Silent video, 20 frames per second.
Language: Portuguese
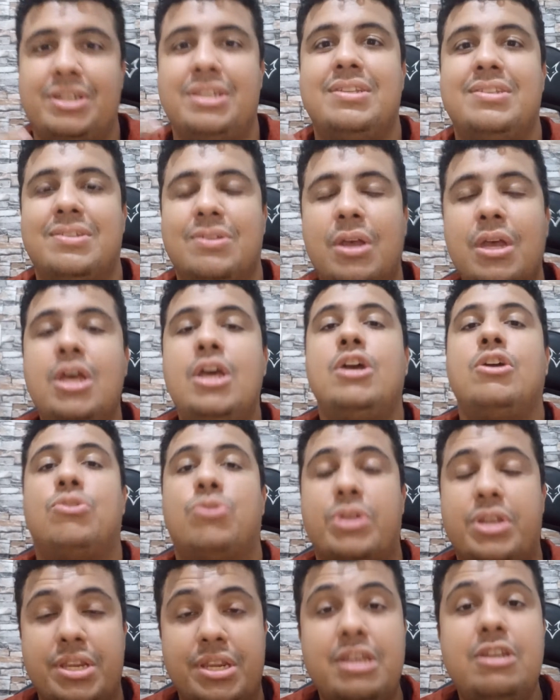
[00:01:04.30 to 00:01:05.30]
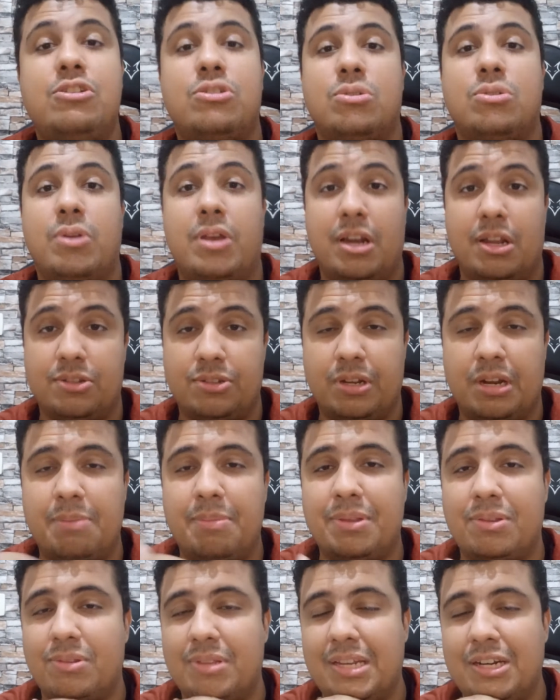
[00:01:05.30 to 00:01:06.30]
eles do início do
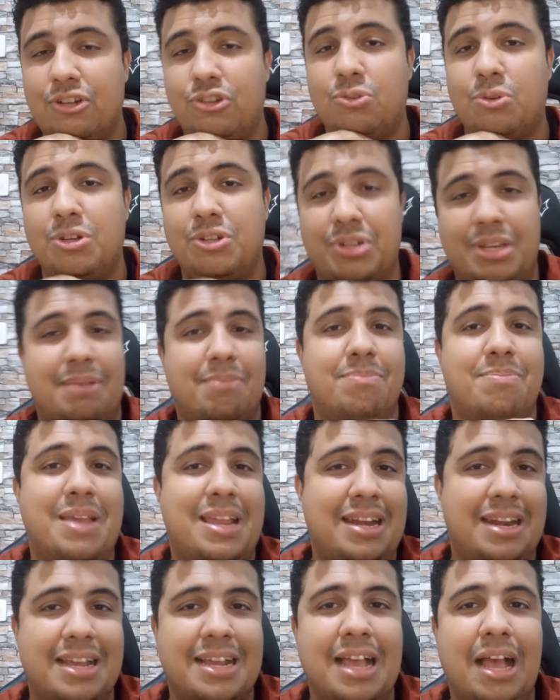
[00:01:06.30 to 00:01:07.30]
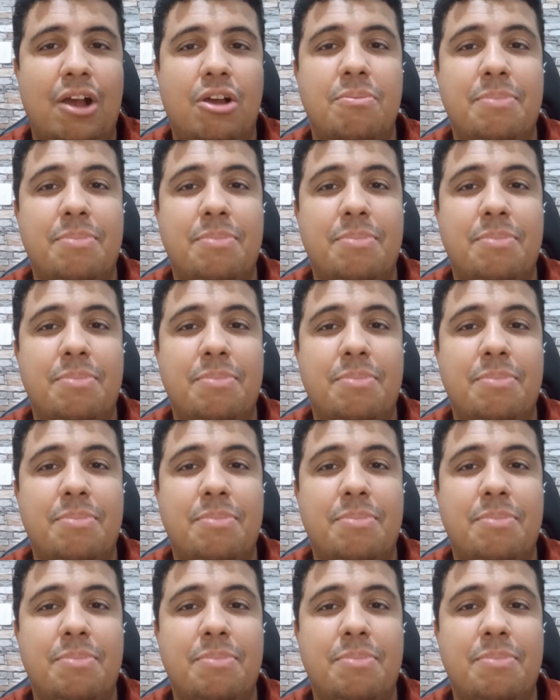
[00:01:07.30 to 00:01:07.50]
relacionamento deles dois, que é bem legal,